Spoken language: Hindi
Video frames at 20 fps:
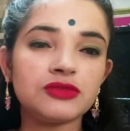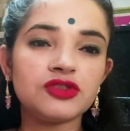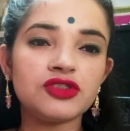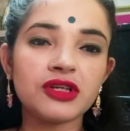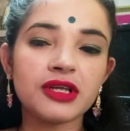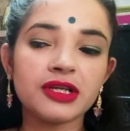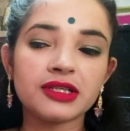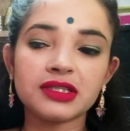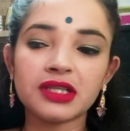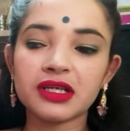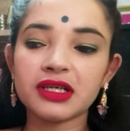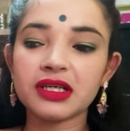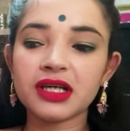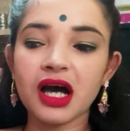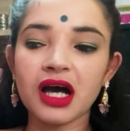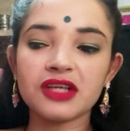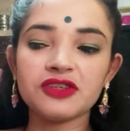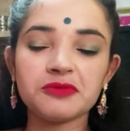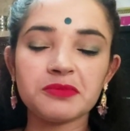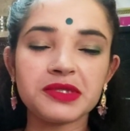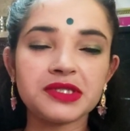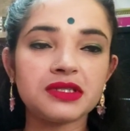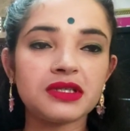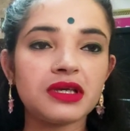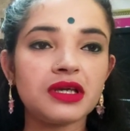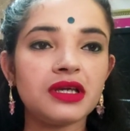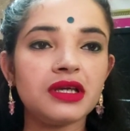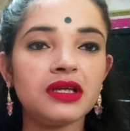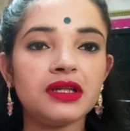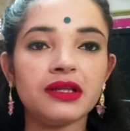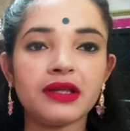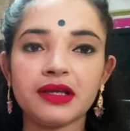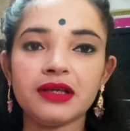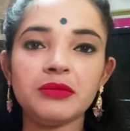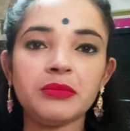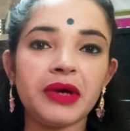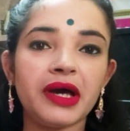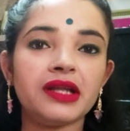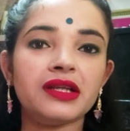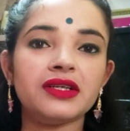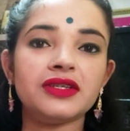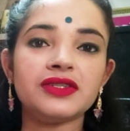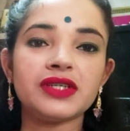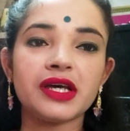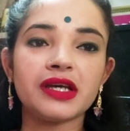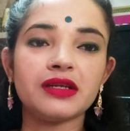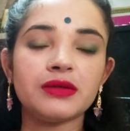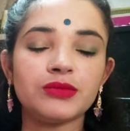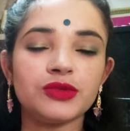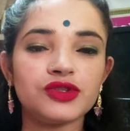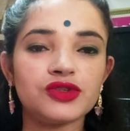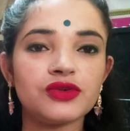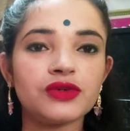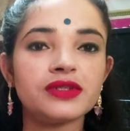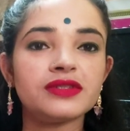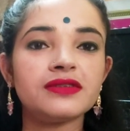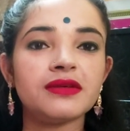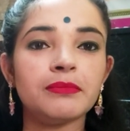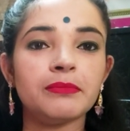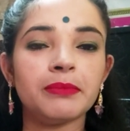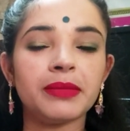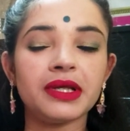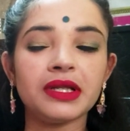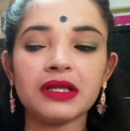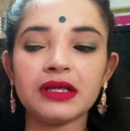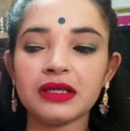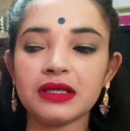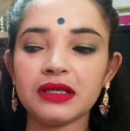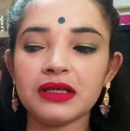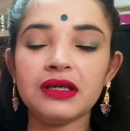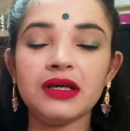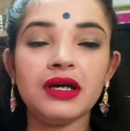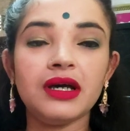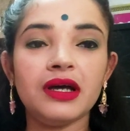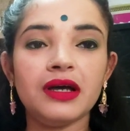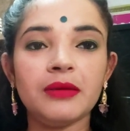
मुझे लगता है कि आज में से हील नहीं पहनी जाएगी मुझे कोई सिंपल ही